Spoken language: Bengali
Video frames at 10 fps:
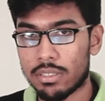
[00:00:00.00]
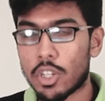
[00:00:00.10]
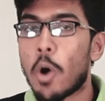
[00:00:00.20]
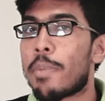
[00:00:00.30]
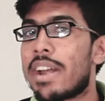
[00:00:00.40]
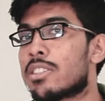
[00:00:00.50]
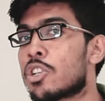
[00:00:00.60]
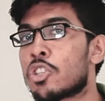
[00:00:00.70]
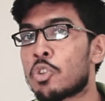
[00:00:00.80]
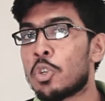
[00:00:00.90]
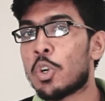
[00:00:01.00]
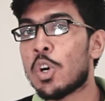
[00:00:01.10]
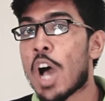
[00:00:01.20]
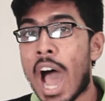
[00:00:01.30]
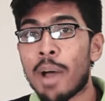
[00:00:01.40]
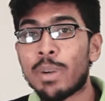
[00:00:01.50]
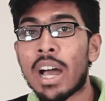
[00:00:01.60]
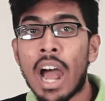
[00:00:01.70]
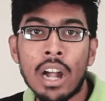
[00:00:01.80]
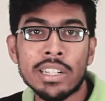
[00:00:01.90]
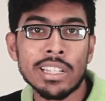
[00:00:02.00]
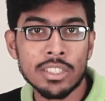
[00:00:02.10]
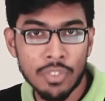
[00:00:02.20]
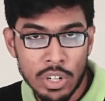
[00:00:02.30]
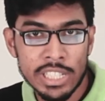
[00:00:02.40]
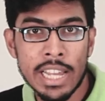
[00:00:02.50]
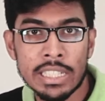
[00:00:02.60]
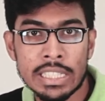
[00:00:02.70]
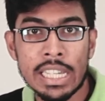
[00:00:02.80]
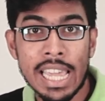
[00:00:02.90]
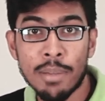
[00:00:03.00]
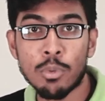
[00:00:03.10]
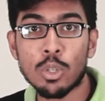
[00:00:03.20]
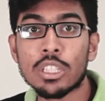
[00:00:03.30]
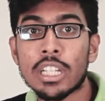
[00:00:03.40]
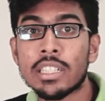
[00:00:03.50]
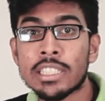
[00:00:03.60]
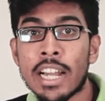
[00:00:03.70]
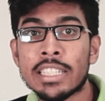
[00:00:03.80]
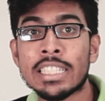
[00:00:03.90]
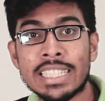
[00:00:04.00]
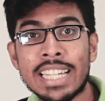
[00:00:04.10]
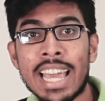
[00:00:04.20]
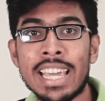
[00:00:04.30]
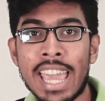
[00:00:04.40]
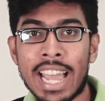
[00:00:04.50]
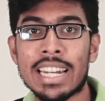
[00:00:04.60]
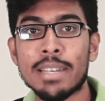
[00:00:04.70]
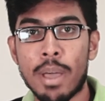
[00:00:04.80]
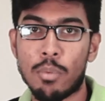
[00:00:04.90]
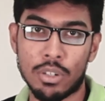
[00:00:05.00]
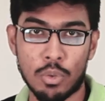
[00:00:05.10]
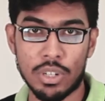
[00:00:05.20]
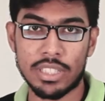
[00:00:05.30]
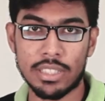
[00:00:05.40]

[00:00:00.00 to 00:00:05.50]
কম্প্যারিজনের জন্য আমরা আরটিএক্স ফোরটি নাইনটি এবং থার্টি নাইনটি টিআই এখানে ব্যবহার করেছি